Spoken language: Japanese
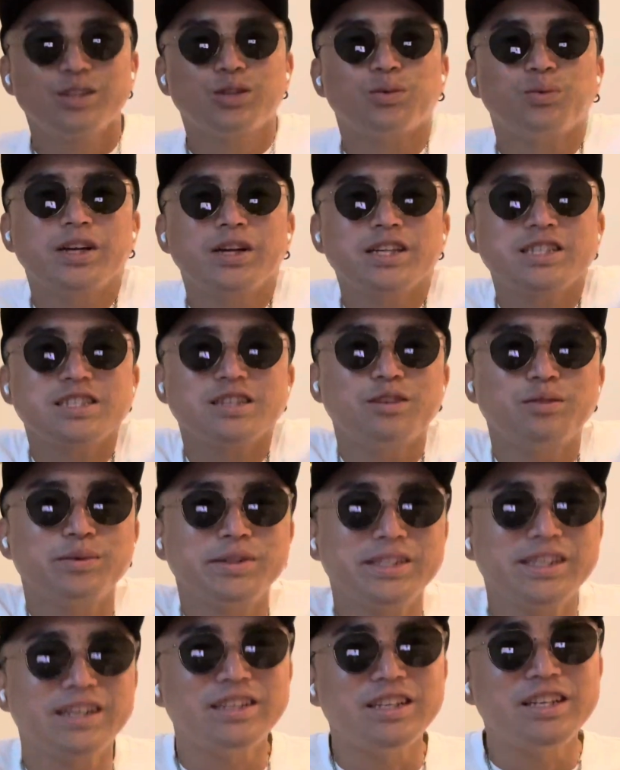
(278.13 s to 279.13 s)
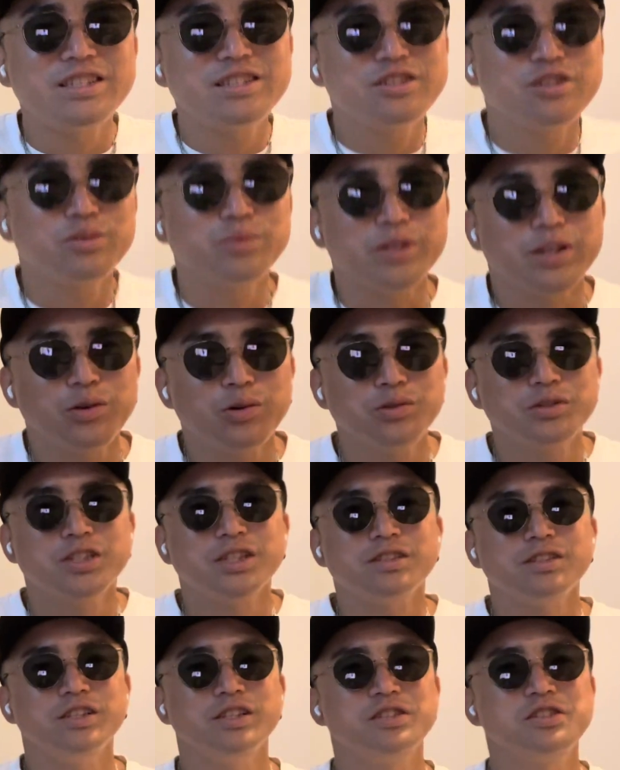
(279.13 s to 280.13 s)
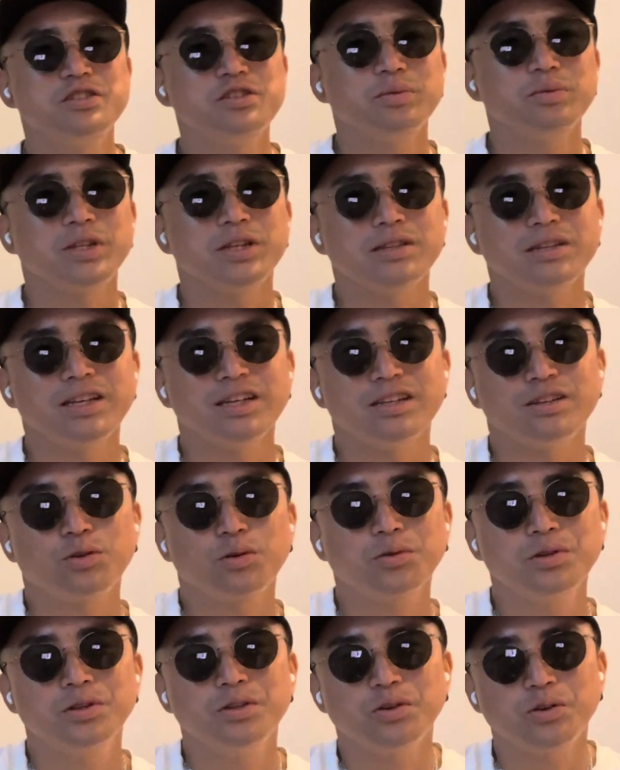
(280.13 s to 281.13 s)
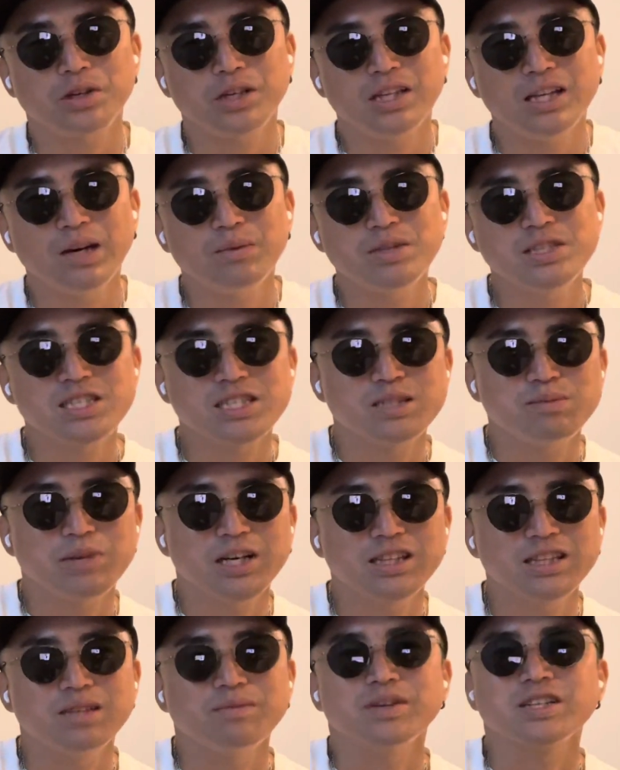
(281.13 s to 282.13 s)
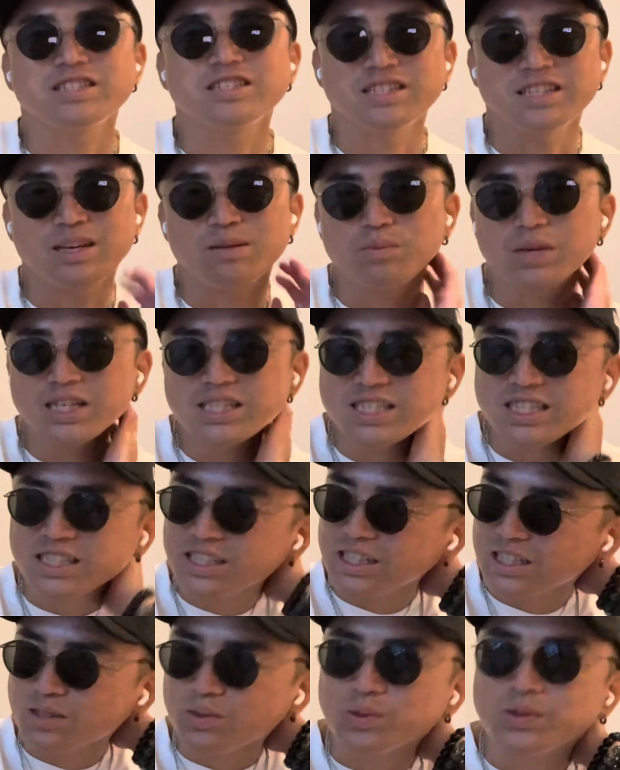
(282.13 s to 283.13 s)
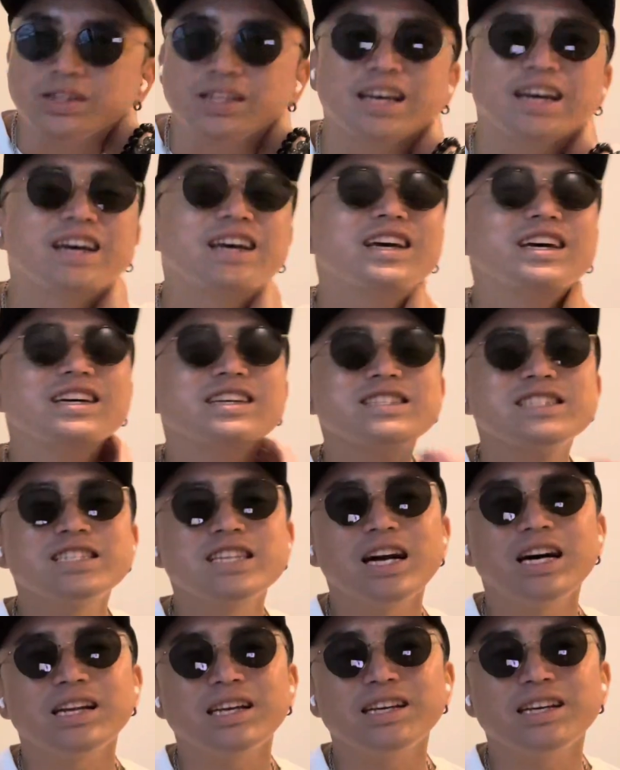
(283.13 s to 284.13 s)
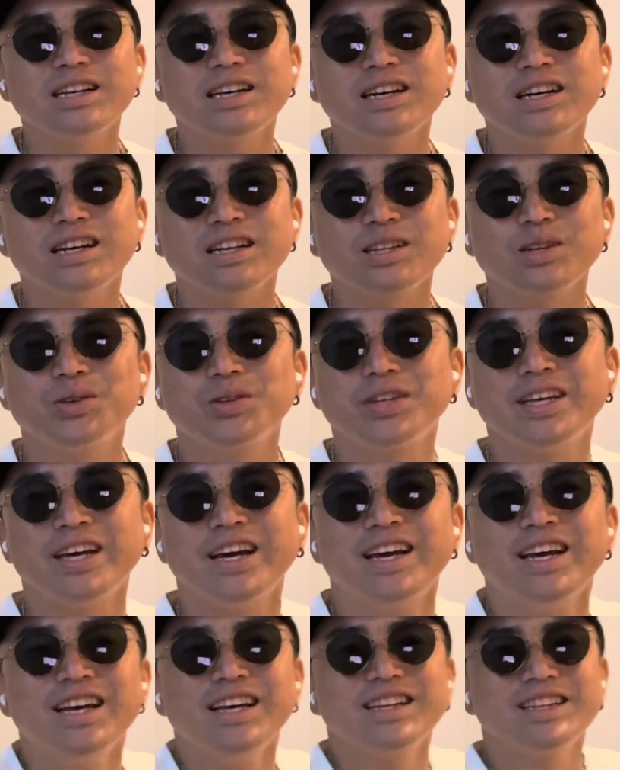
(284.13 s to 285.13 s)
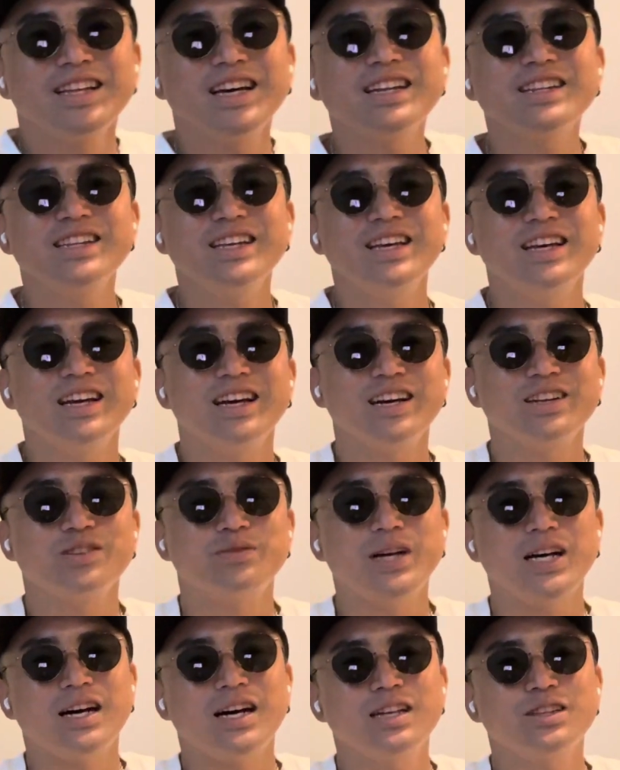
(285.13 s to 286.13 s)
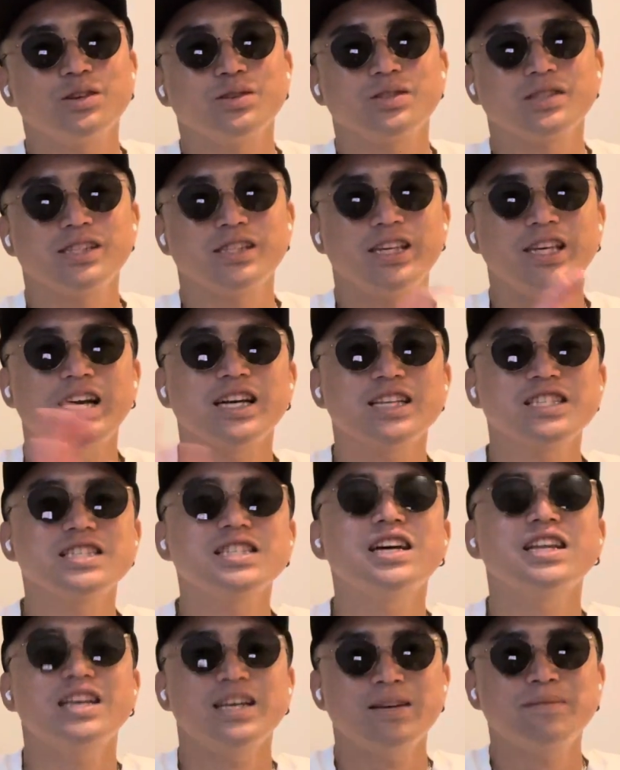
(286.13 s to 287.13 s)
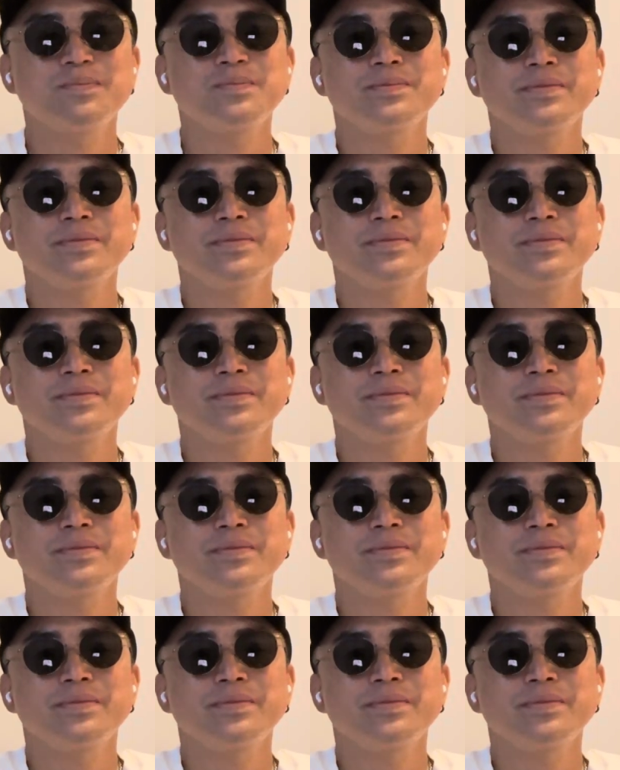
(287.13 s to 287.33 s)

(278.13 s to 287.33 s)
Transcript: 友達のお店が日曜日で本日日曜日でね残り軒並み閉まってましてマジかと思ってしゃあねえなーと思ってなんであのまああと次明日ね